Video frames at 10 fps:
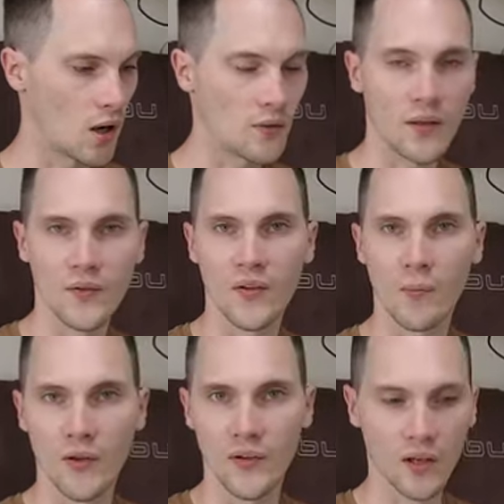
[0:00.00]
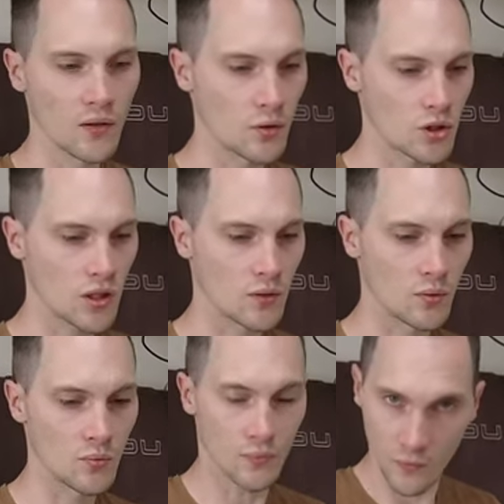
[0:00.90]
ja, das ist aber
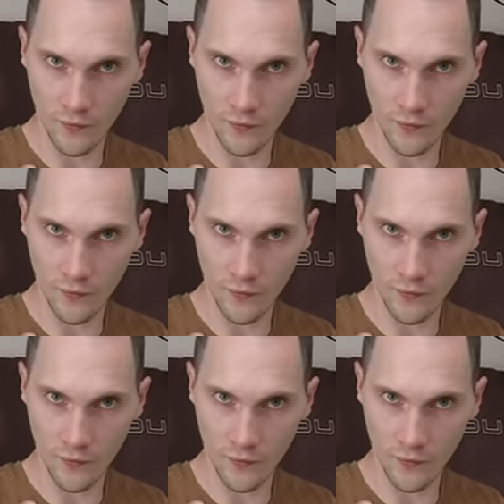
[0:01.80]
Serienausstattung